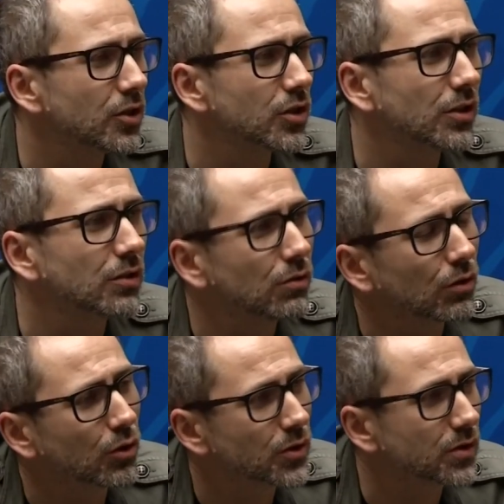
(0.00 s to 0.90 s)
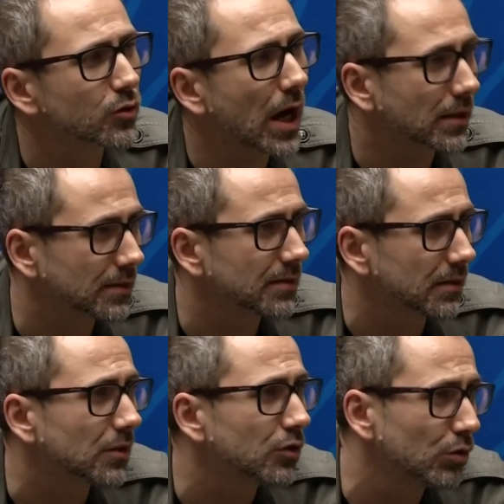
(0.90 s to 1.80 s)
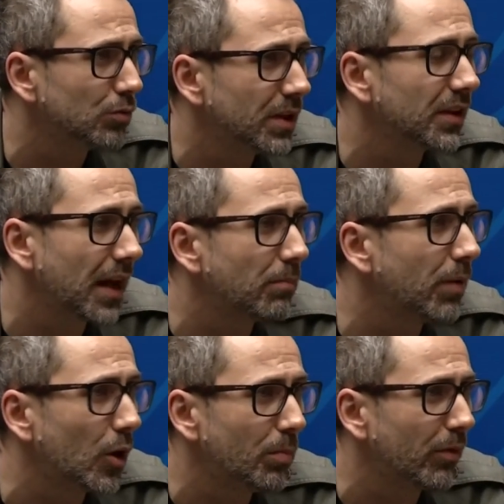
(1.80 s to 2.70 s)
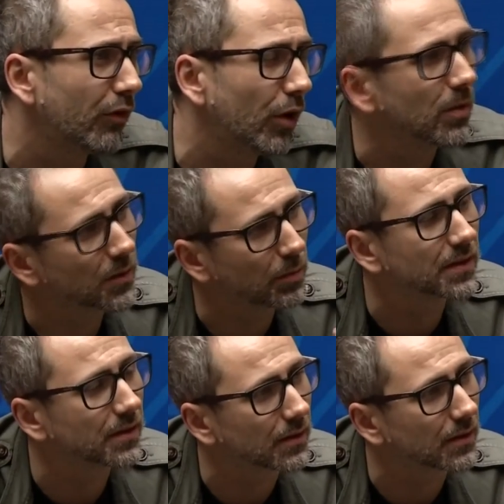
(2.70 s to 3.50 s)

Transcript: ha habido cierto aprendizaje sobre fascismo y democracia,